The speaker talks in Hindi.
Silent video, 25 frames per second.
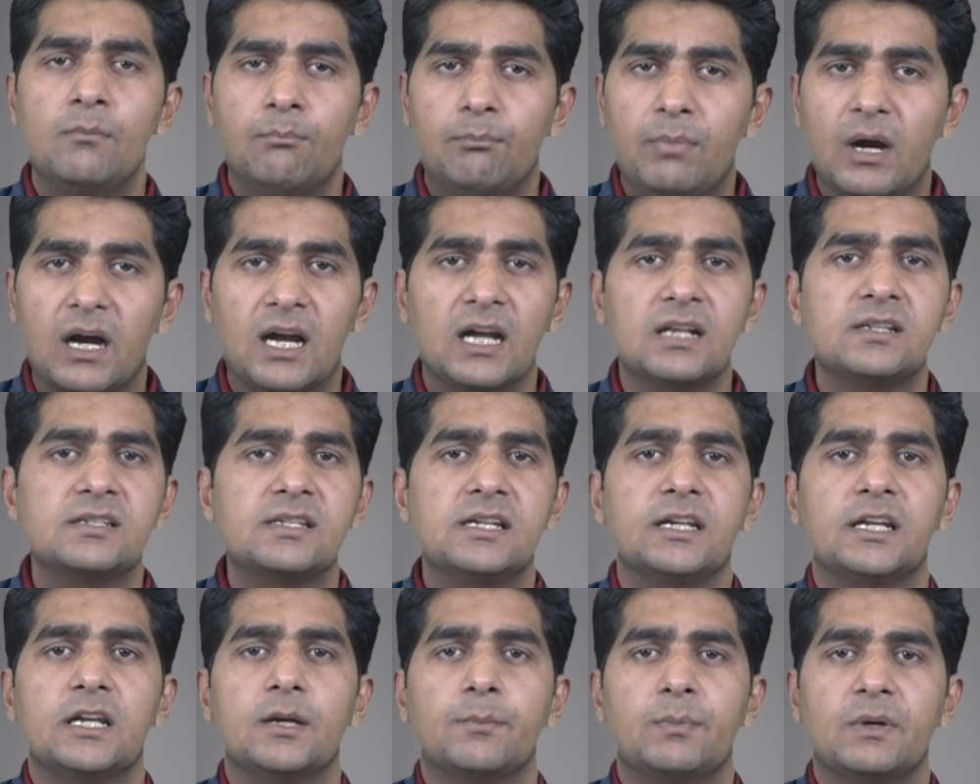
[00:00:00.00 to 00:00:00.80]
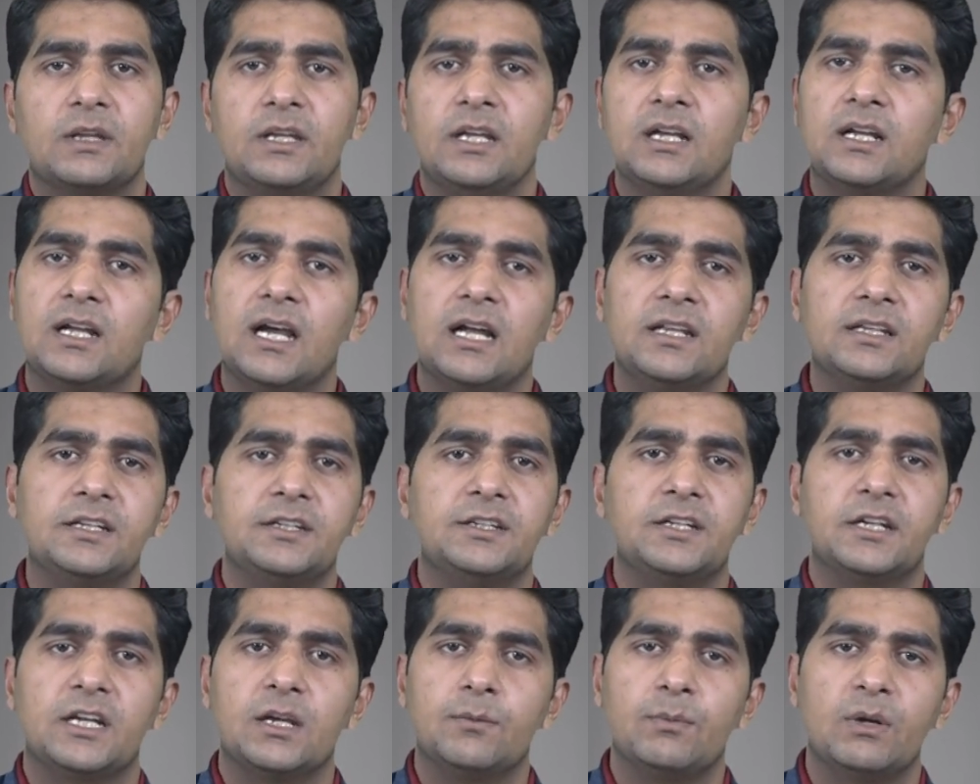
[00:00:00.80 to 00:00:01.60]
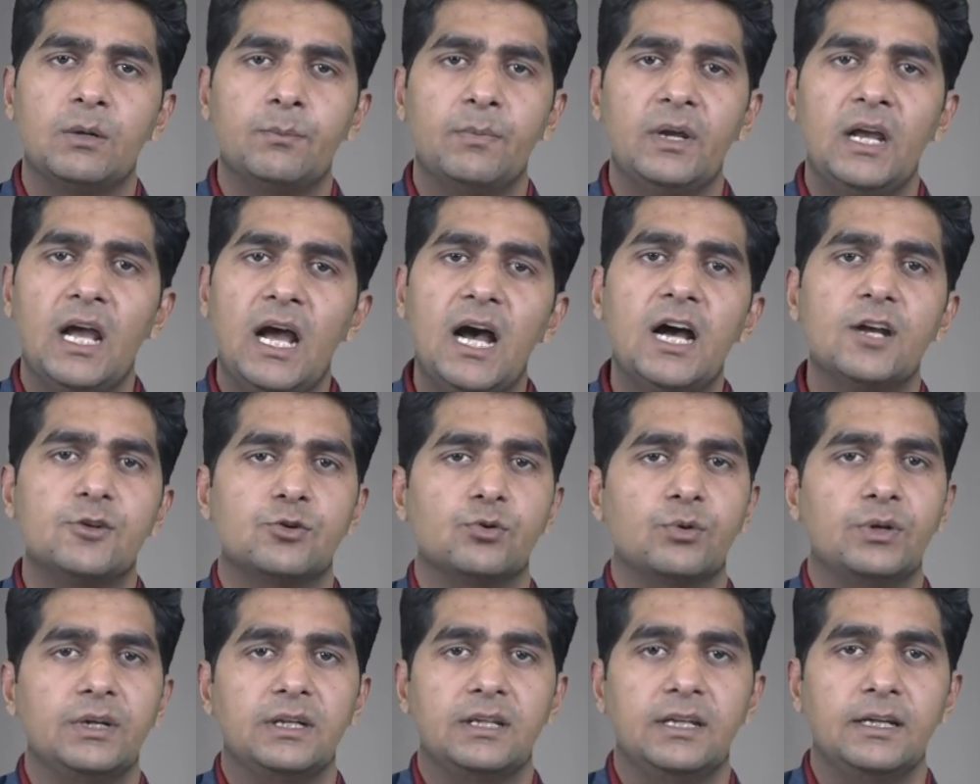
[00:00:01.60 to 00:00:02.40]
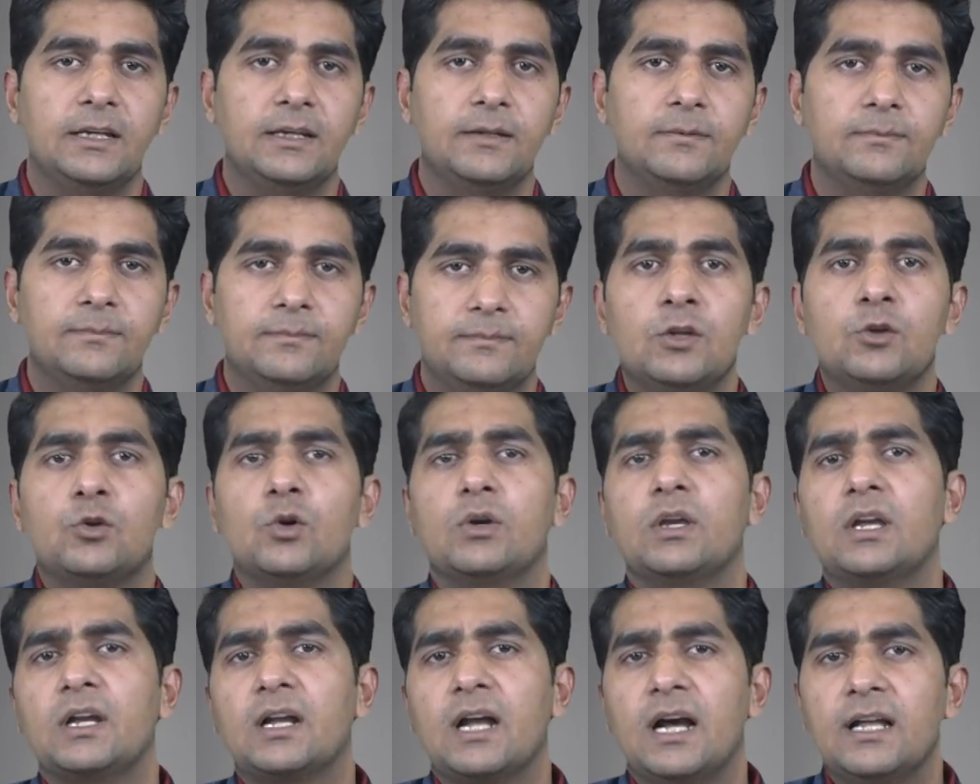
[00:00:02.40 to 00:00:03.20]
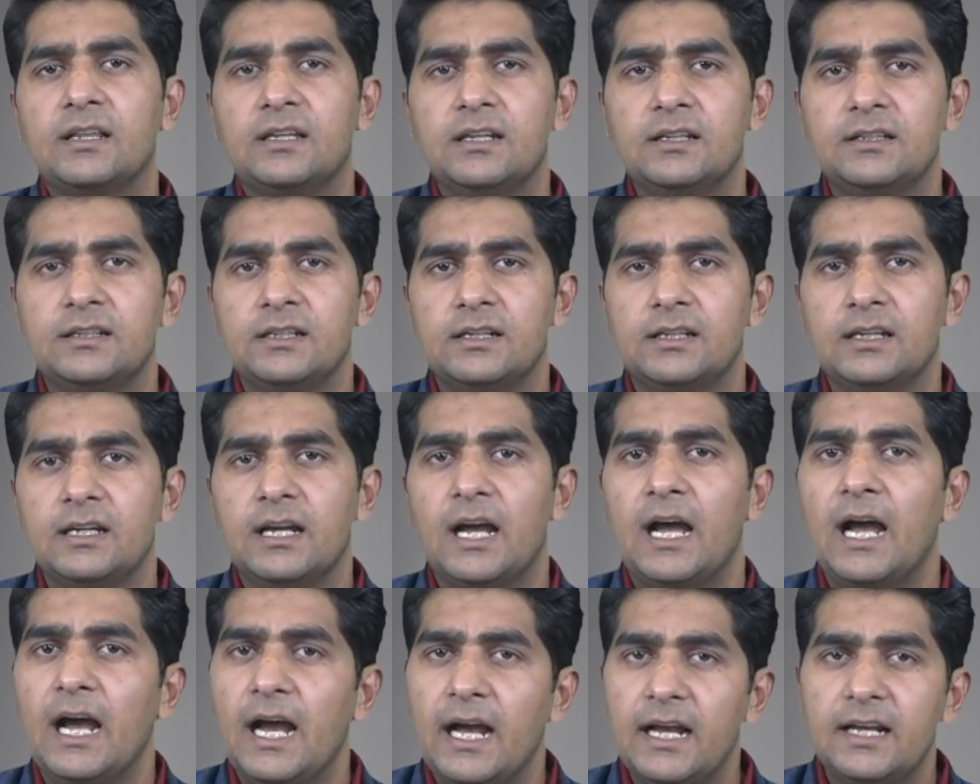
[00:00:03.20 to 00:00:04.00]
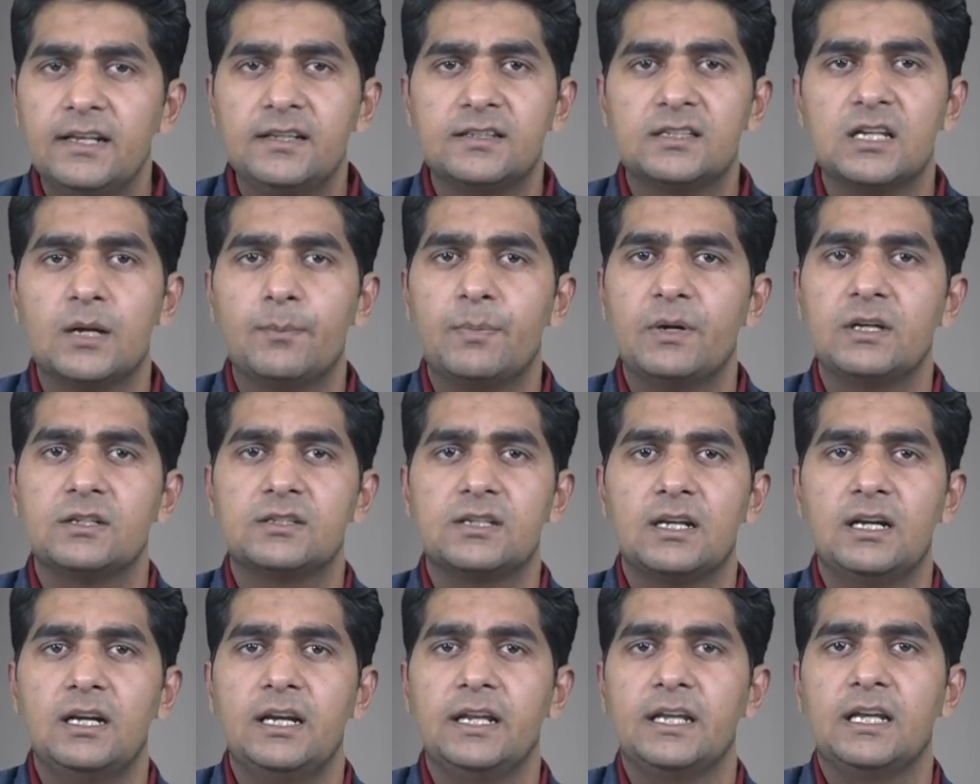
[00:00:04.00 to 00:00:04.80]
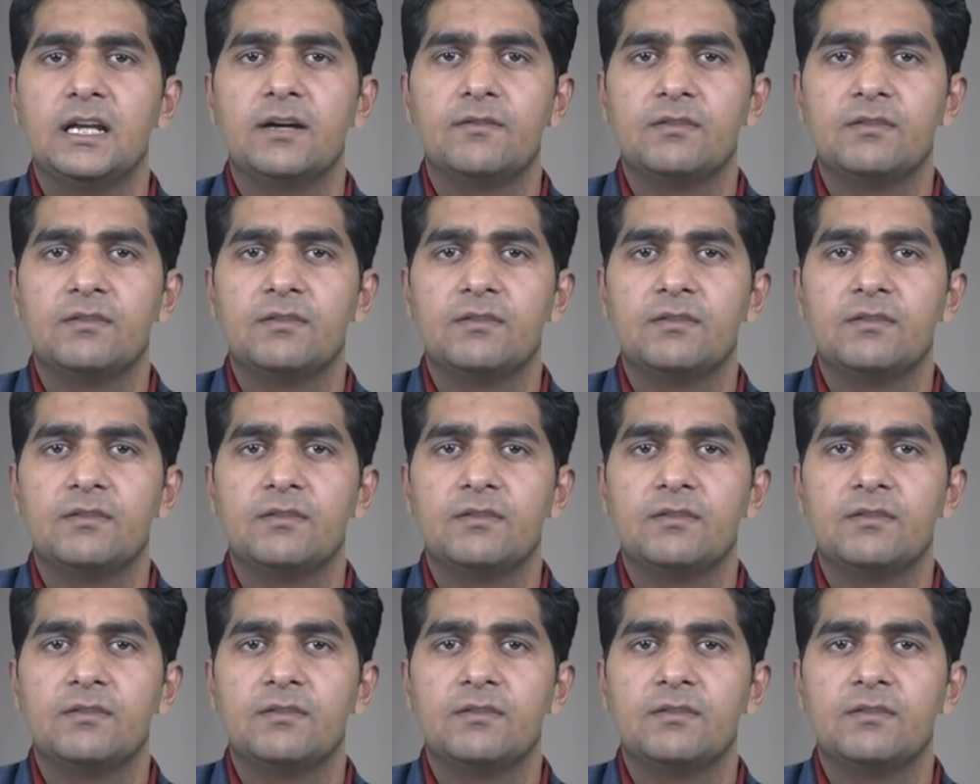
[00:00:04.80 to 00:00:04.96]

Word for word: भगत सिंह के प्रति गांधी जी के मन में आ चुकी थी क्योंकि गांधी जी की अहिंसा पर चलने की